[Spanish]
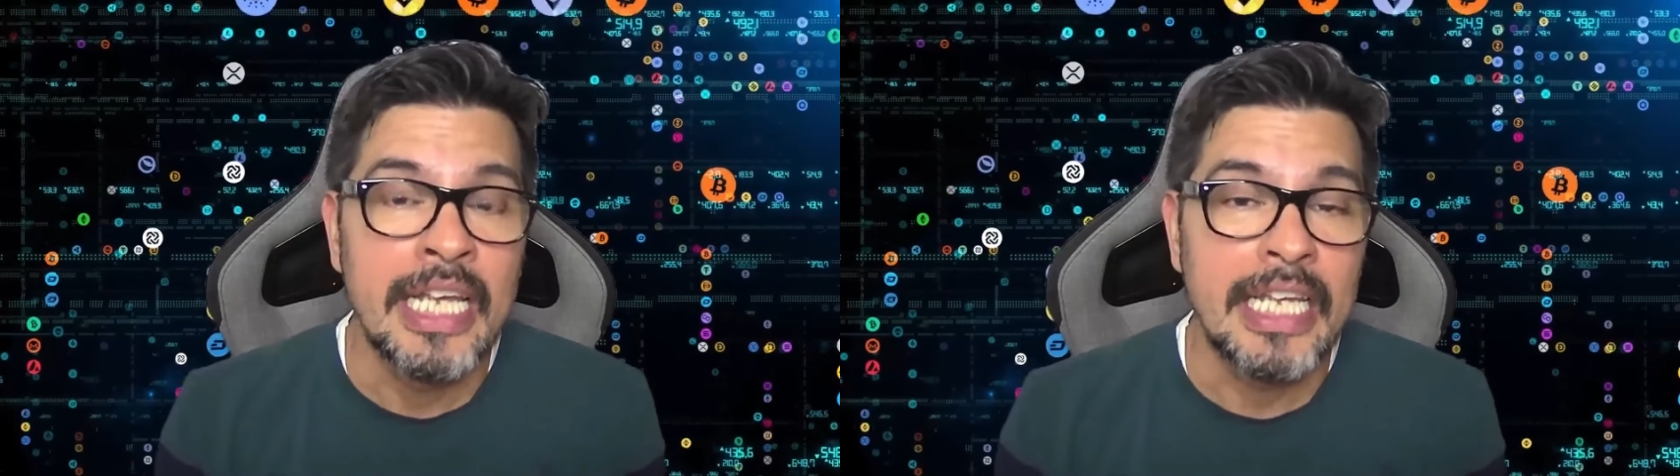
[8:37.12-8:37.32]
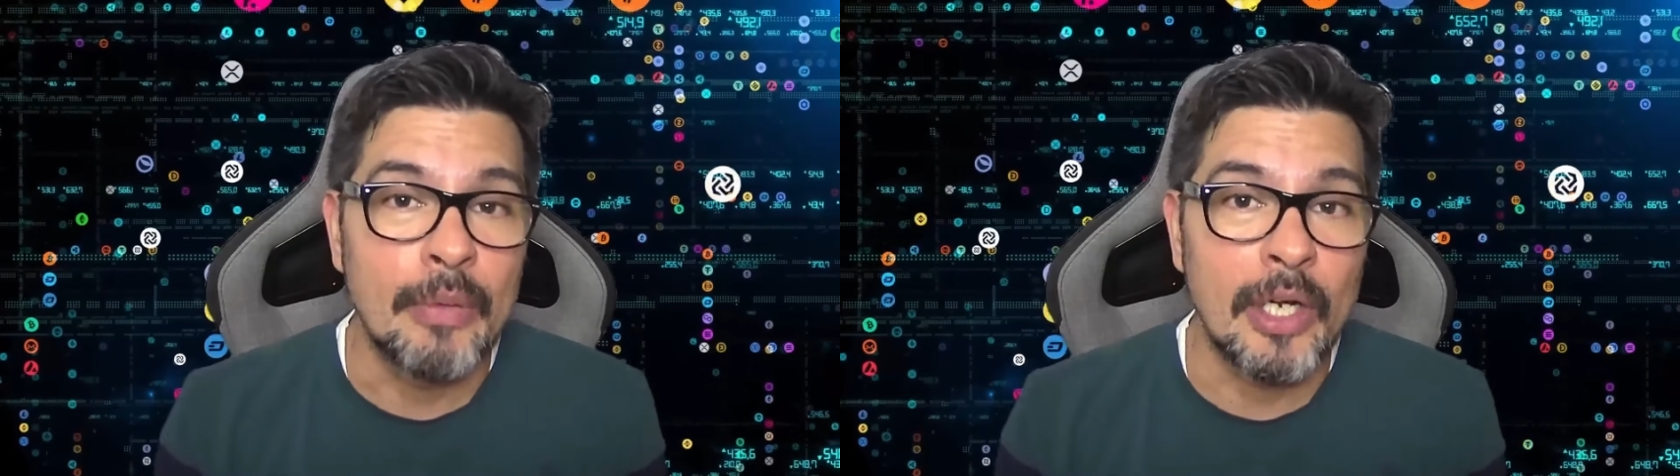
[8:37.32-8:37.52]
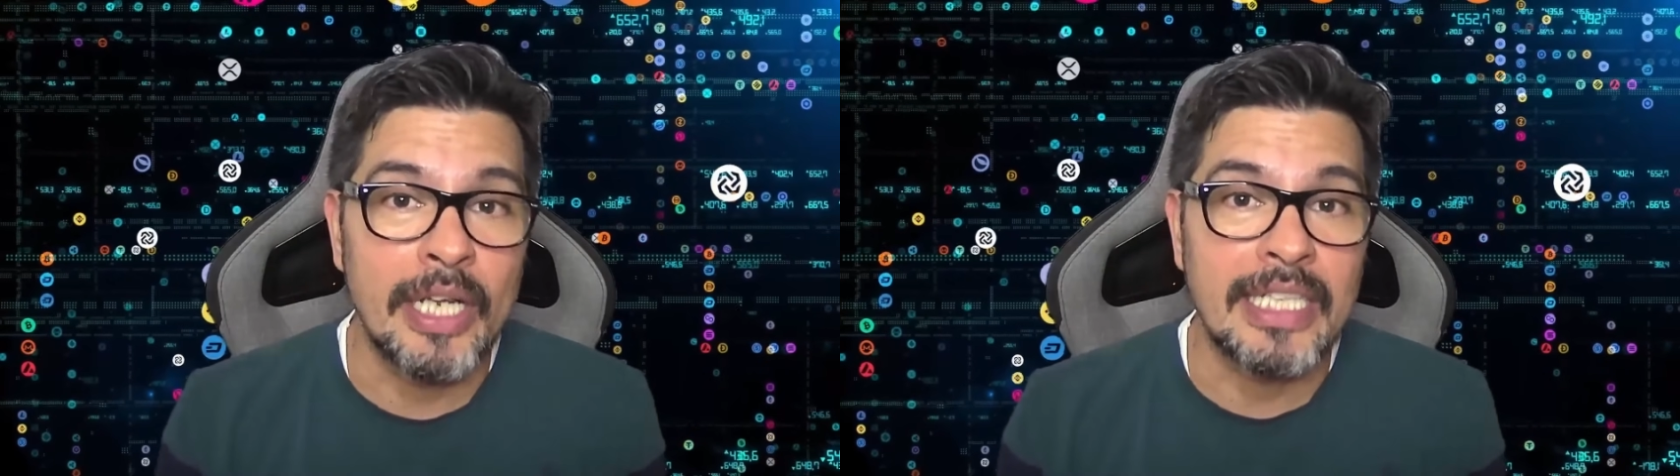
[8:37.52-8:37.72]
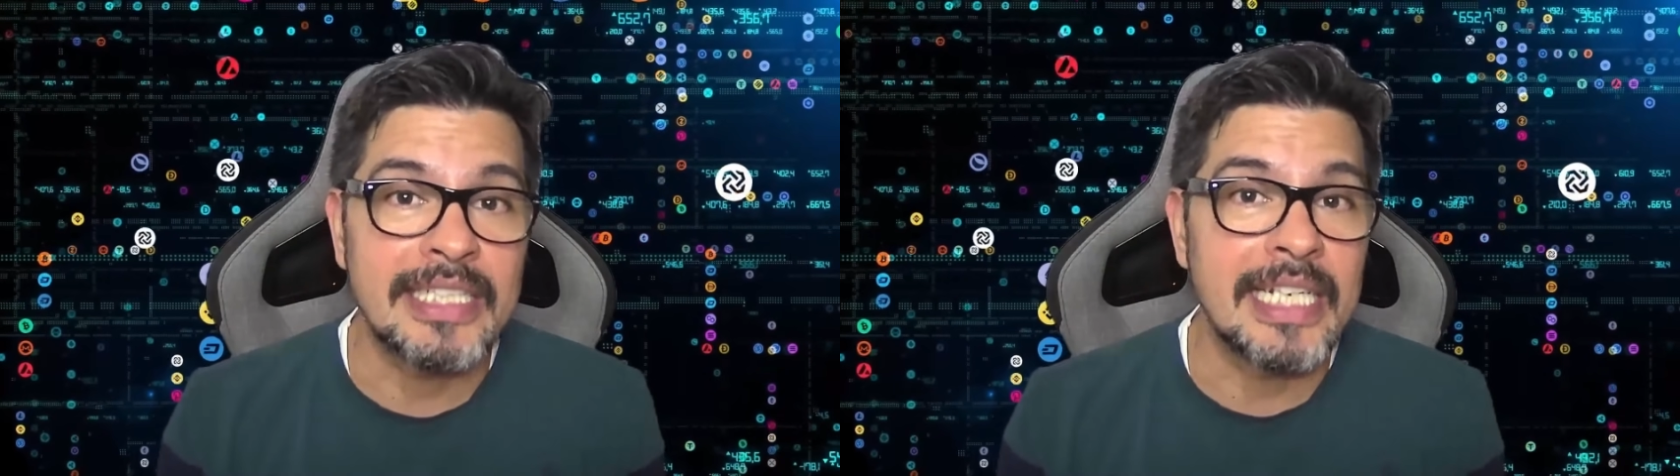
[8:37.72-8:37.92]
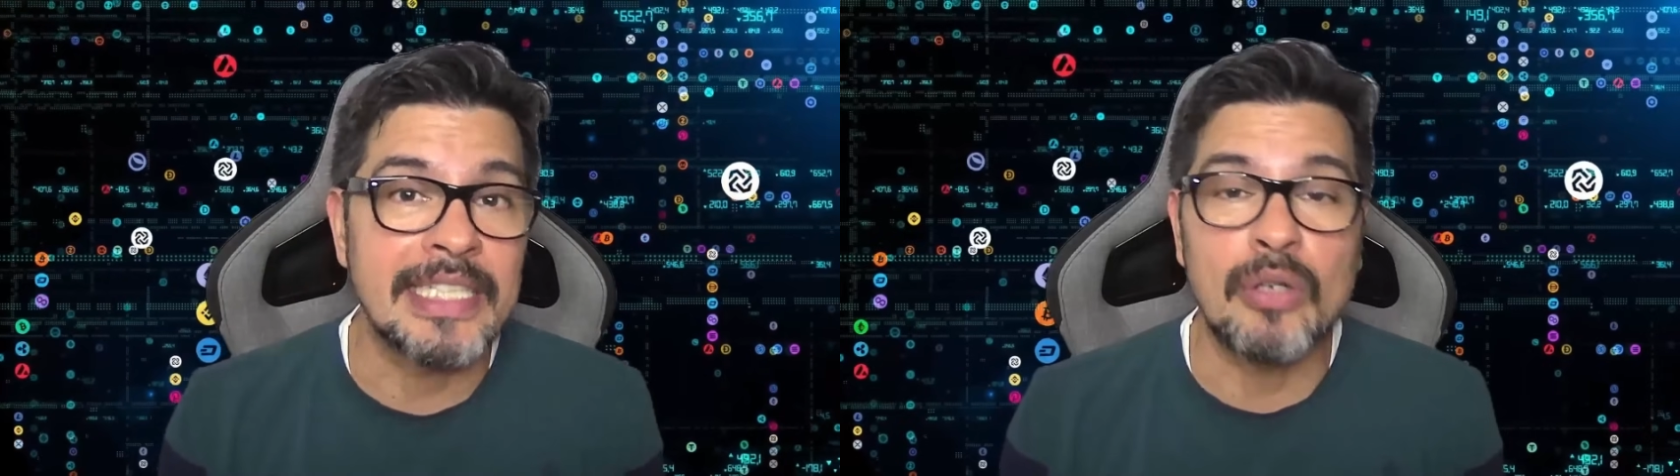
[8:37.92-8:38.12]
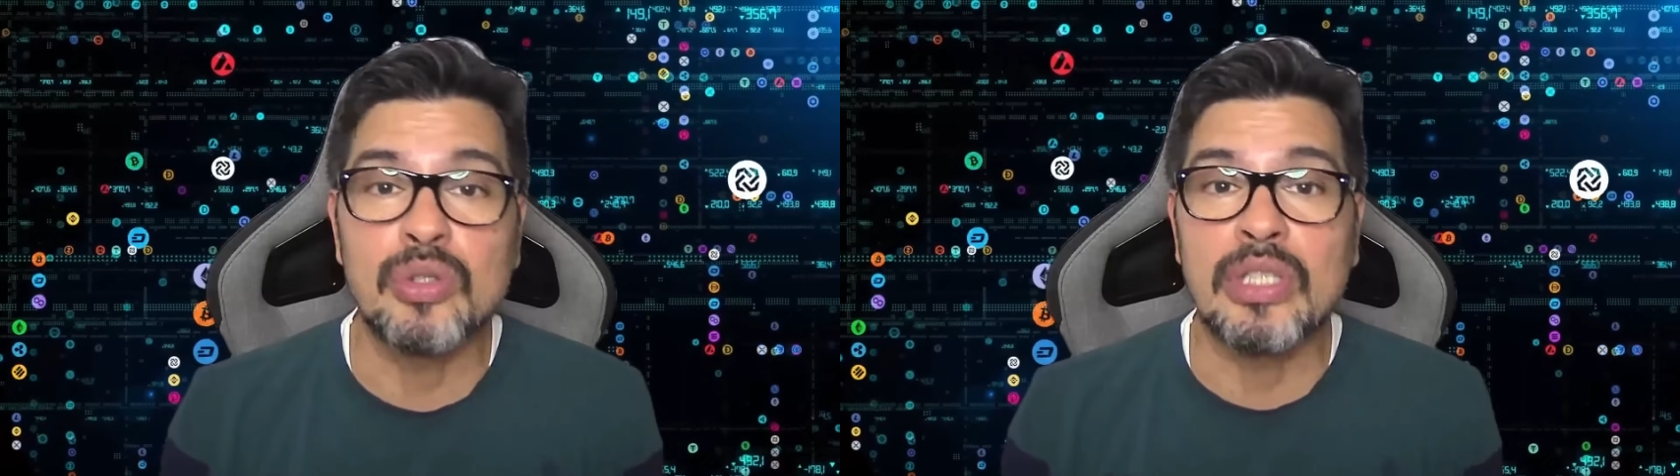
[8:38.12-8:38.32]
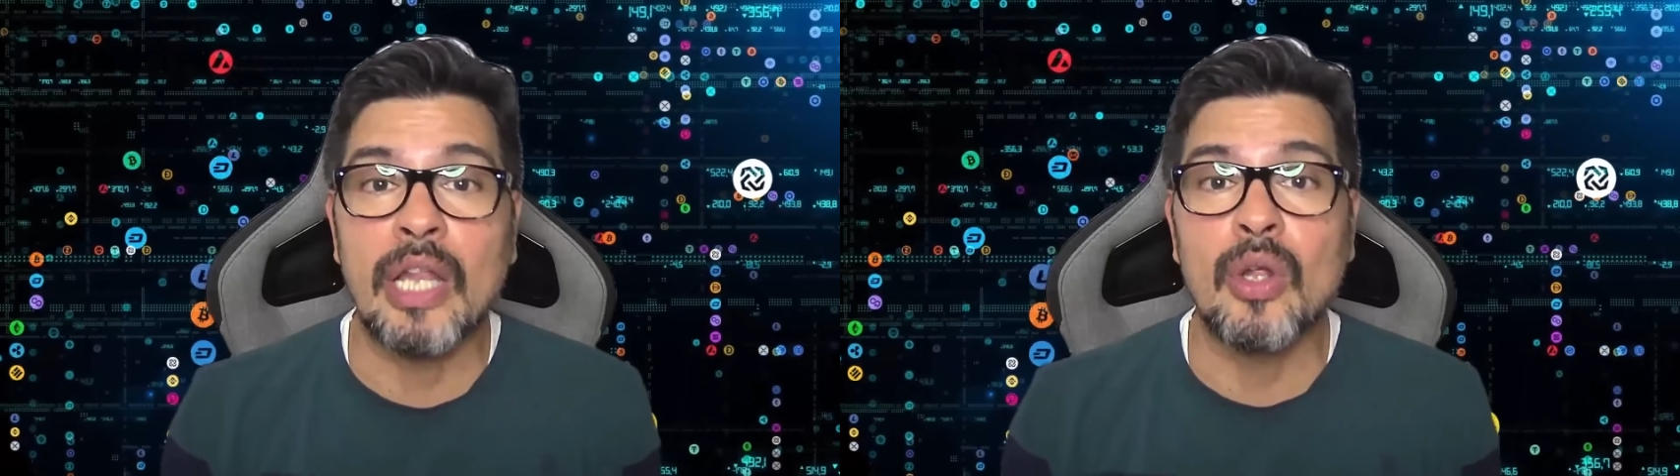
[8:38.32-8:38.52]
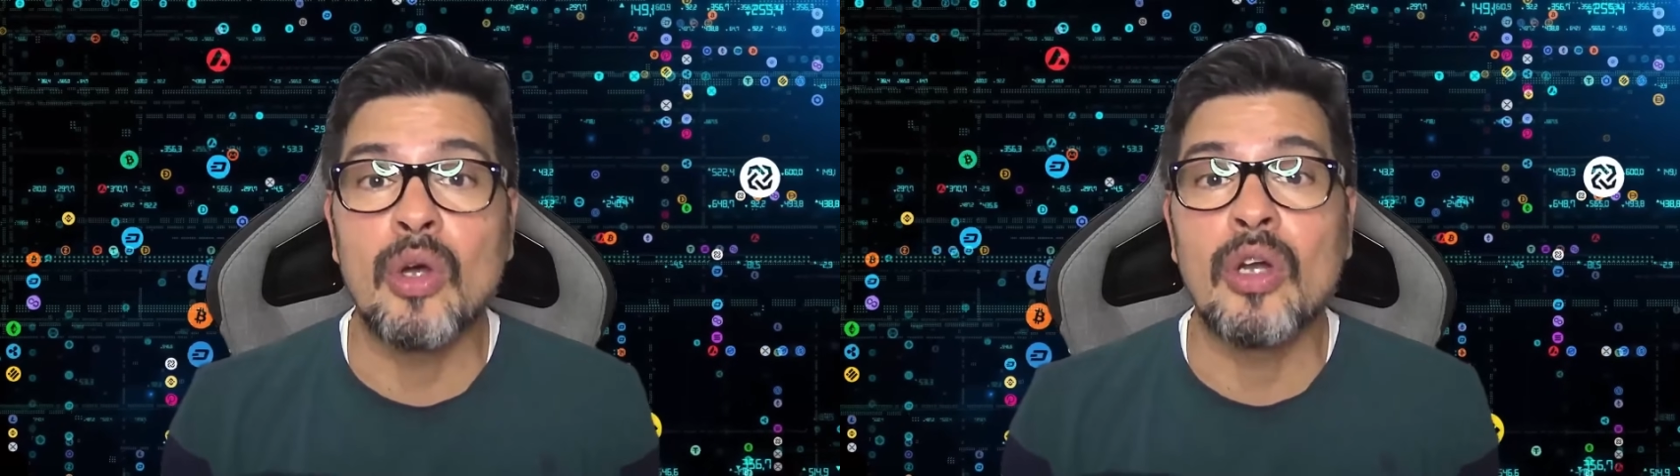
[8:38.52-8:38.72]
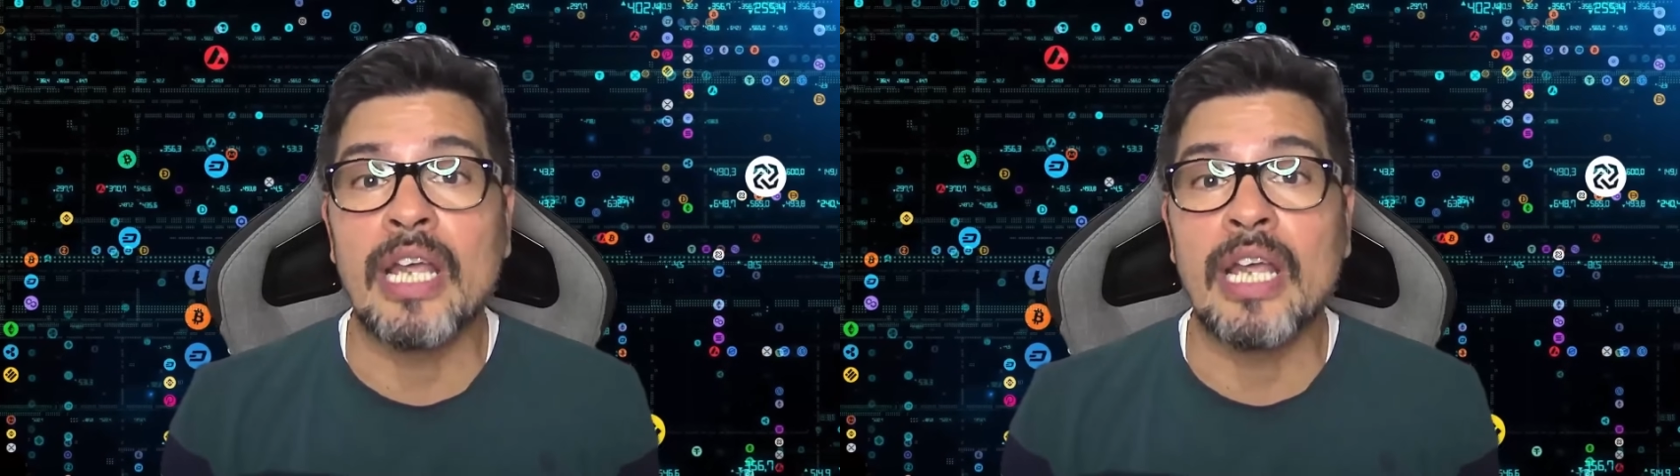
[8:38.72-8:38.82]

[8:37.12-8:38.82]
Y bueno, gente, si les ha gustado